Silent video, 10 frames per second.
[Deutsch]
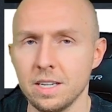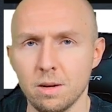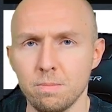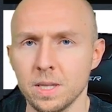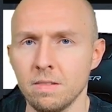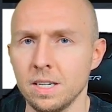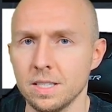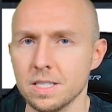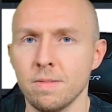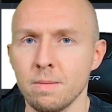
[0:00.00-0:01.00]
Ich glaube mittlerweile
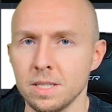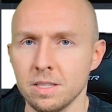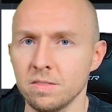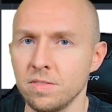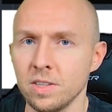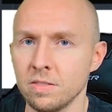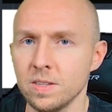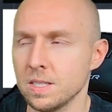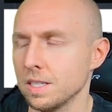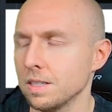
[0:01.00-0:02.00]
2,44
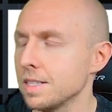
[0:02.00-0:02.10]
Meter